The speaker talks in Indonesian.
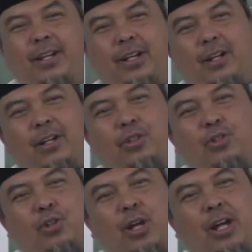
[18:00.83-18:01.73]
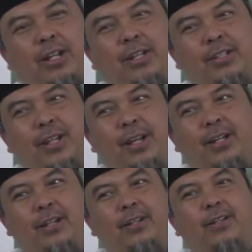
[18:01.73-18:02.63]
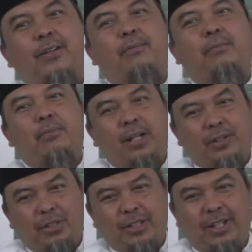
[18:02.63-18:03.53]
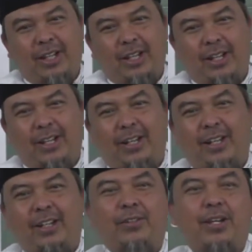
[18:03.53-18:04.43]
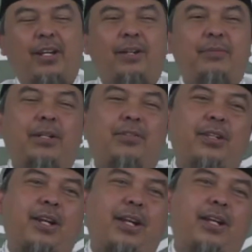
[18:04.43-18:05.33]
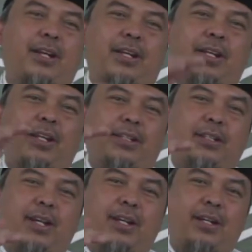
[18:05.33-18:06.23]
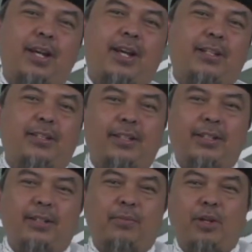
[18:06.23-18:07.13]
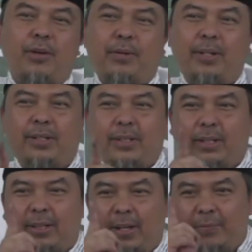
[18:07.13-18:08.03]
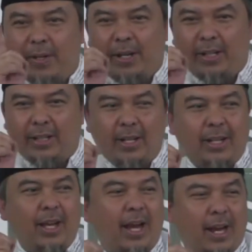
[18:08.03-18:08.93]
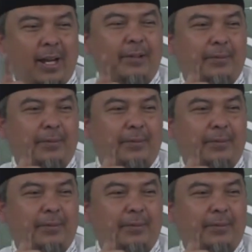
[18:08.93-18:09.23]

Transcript: Kalau suruh al-insan, manusia. Nah itu yang dimaksud dengan insan nas. Oh nama setiap yang kita lihat,